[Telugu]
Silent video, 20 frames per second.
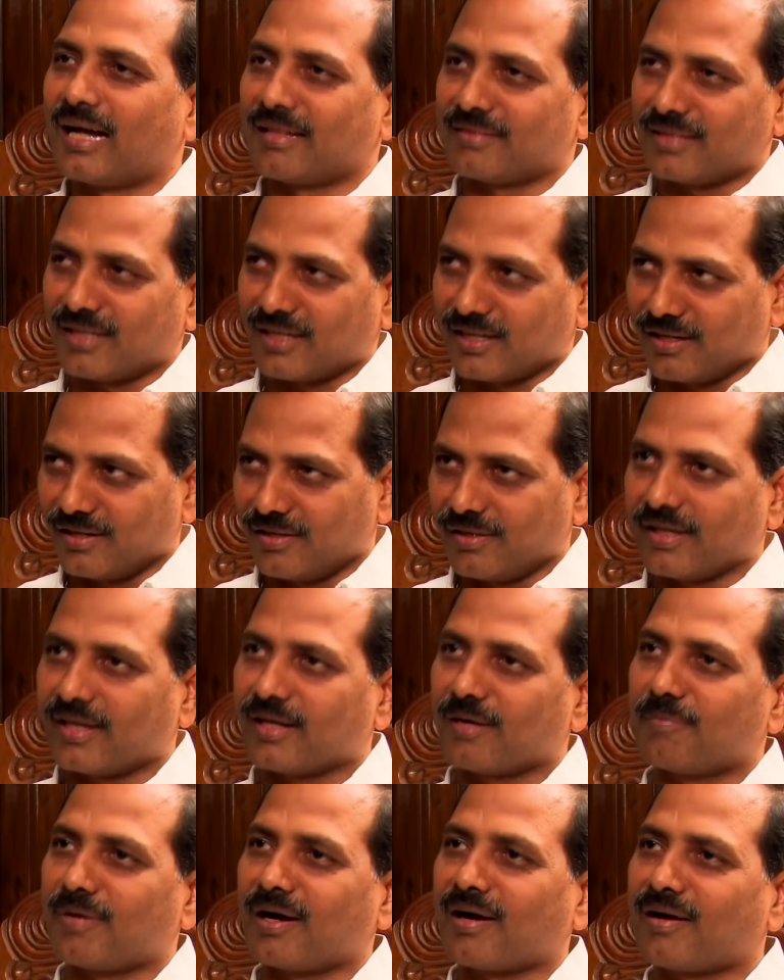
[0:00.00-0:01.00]
అంతరంగిల
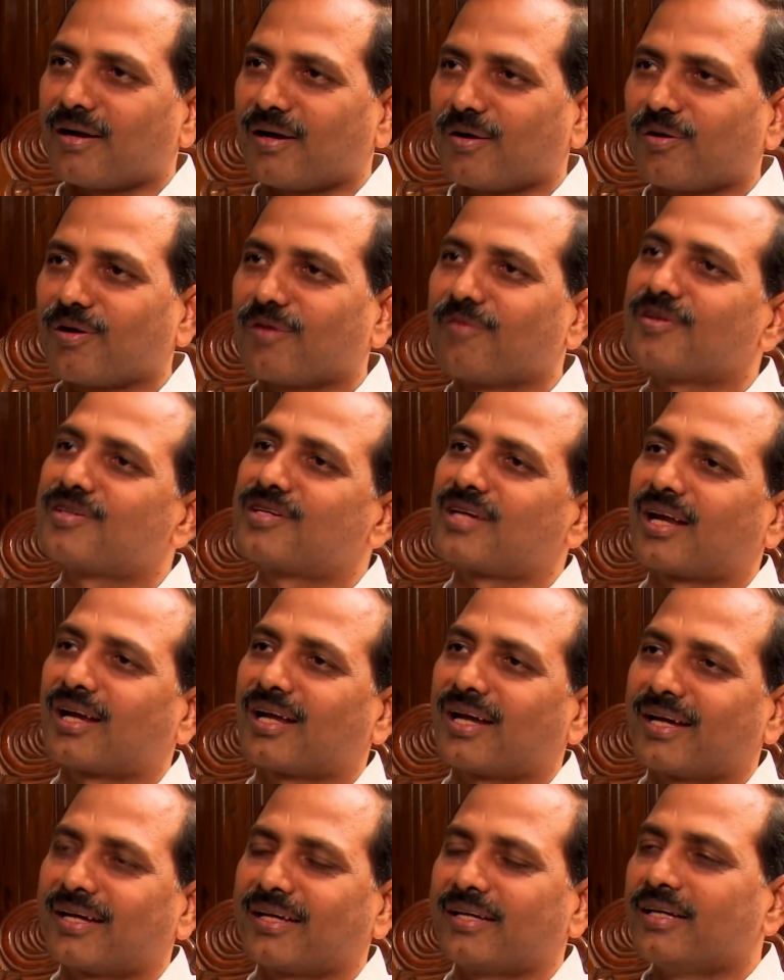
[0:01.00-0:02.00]
దగ్గర మాట్లాడుకున్న
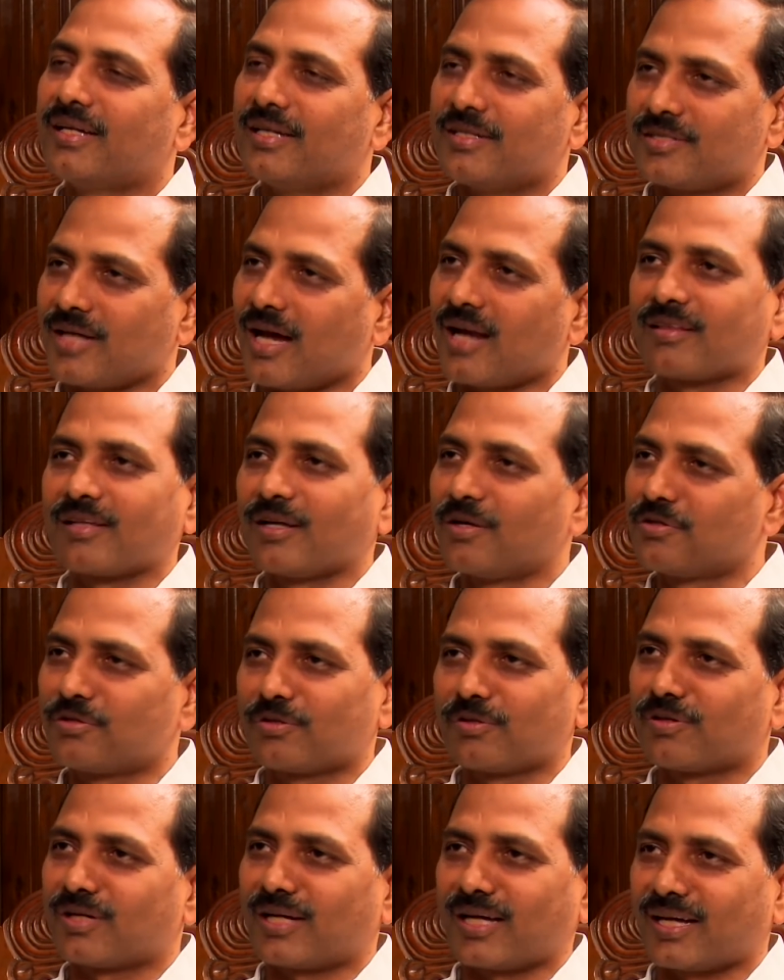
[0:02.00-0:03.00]
విషయాలు కానీ చాలా
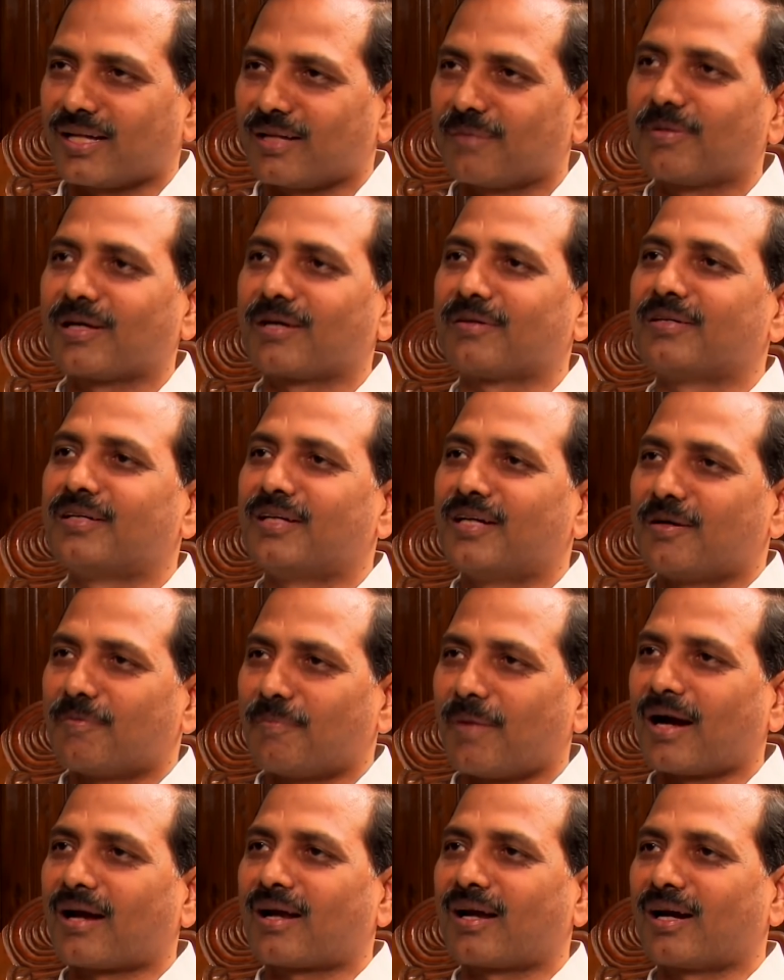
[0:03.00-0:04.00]
తెలుస్తూ ఉంటాయి కదా మనం
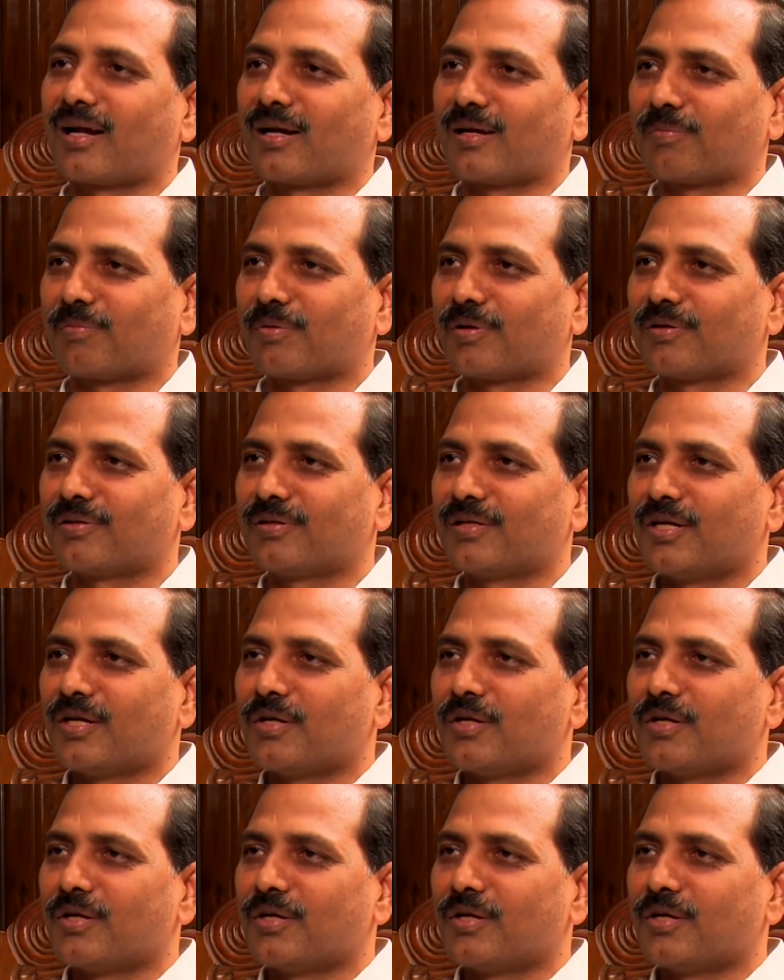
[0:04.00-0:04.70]
మాట్లాడేటప్పుడు